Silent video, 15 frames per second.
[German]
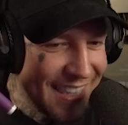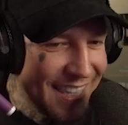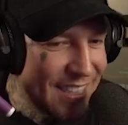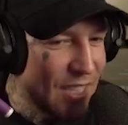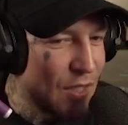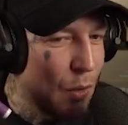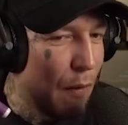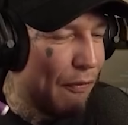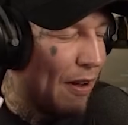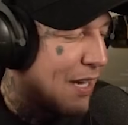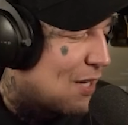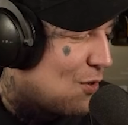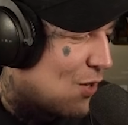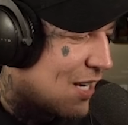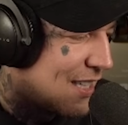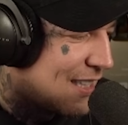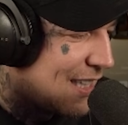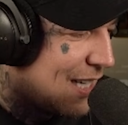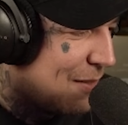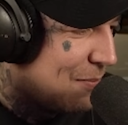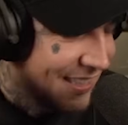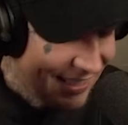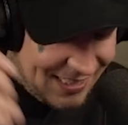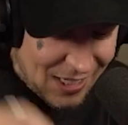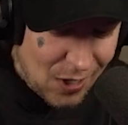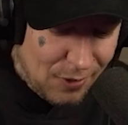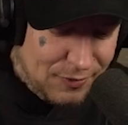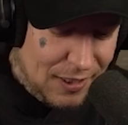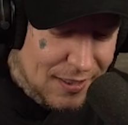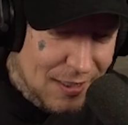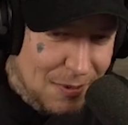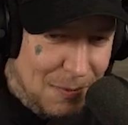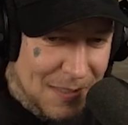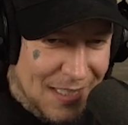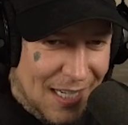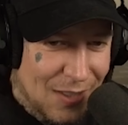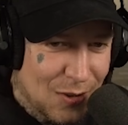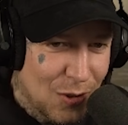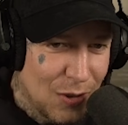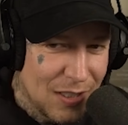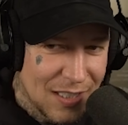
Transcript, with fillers: es ist so unangenehm. Je öfter ich mir das angucke.